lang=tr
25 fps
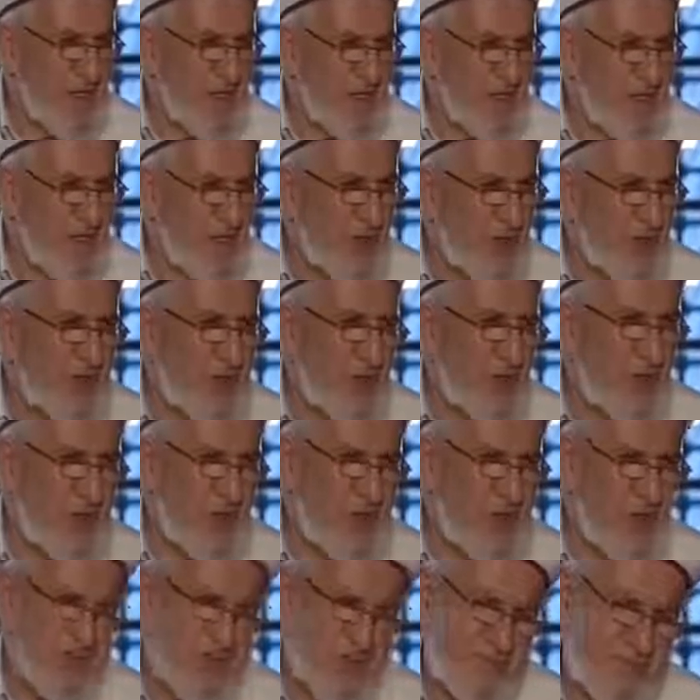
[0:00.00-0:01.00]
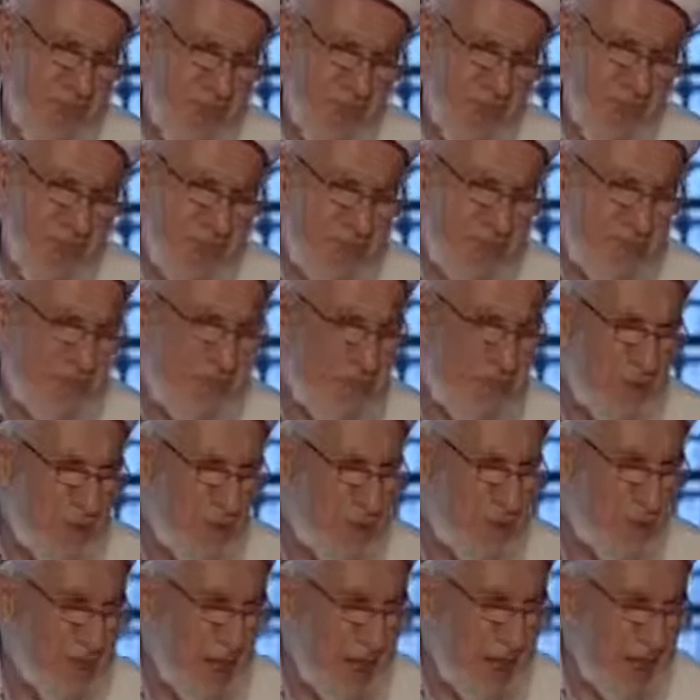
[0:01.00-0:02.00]
çeliyor başımıza bir
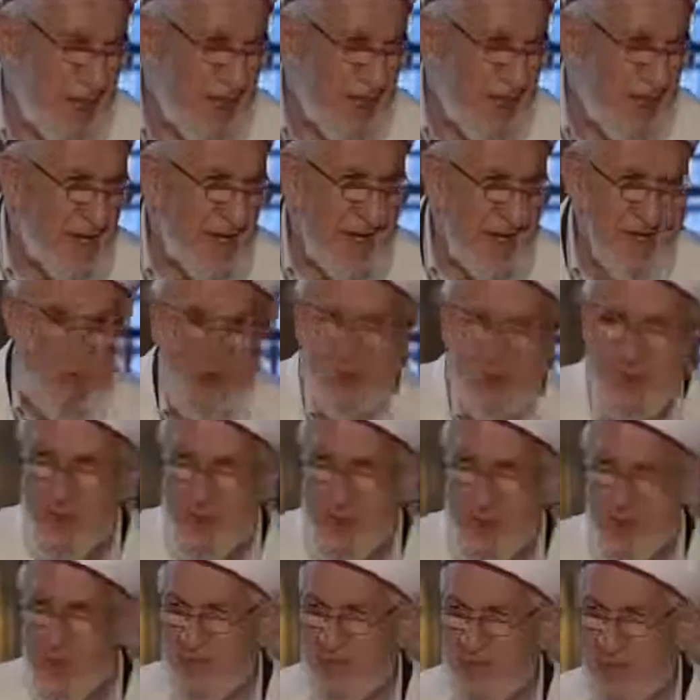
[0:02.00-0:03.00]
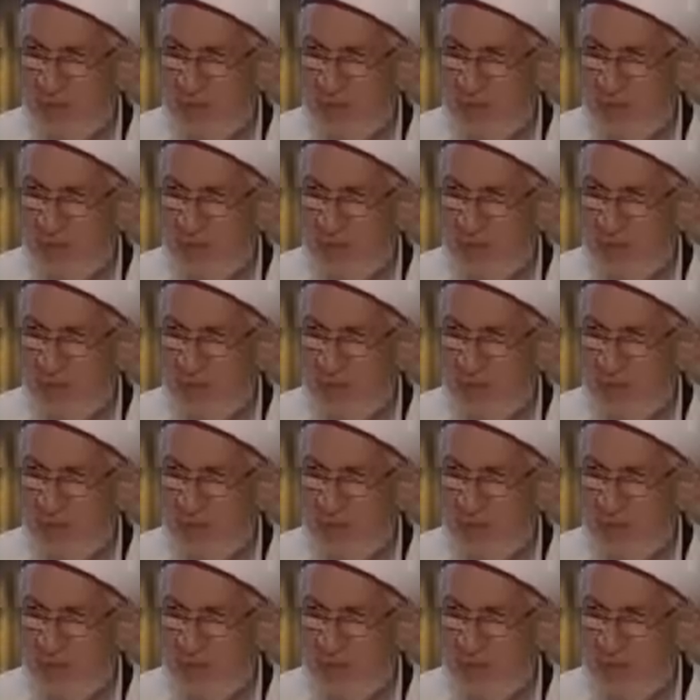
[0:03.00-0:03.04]
sürü gaileler açıyor.